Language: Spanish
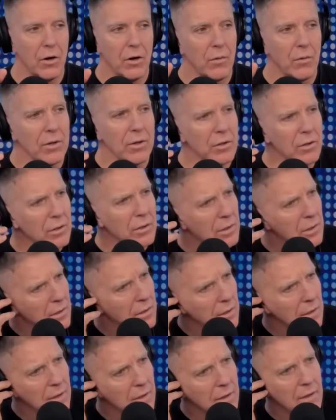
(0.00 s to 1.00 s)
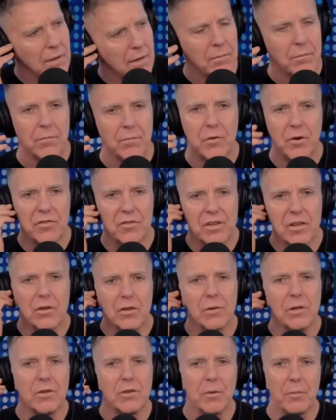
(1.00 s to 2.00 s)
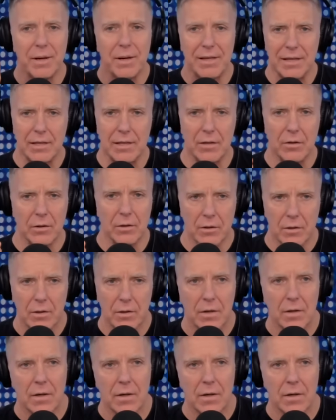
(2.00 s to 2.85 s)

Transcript: No, ¿Cuánto? 222. 222 patitos.